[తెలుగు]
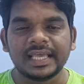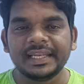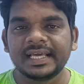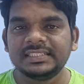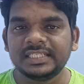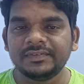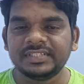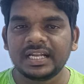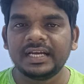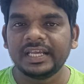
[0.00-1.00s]
నైన్ కన్ సేవ్
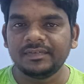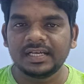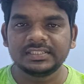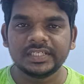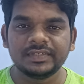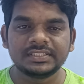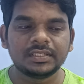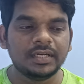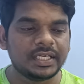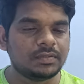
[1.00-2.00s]
చేయాలంటే ఏ విధంగా సేవ్
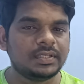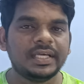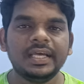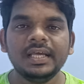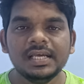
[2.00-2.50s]
చేస్తారో లేకుంటే